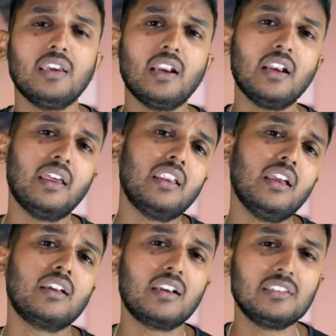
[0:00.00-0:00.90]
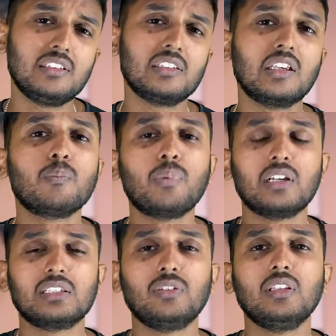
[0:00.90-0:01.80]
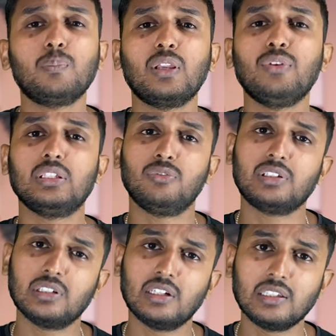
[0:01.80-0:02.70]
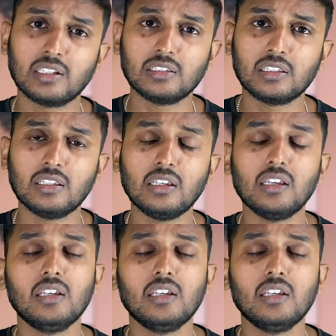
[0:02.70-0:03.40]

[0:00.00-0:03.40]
ஏன்னா நிறையா கிளிச்சஸ் அண்ட் பக்ஸ் வந்து ப்ரீவியஸ் வெர்ஷனில் இருந்தது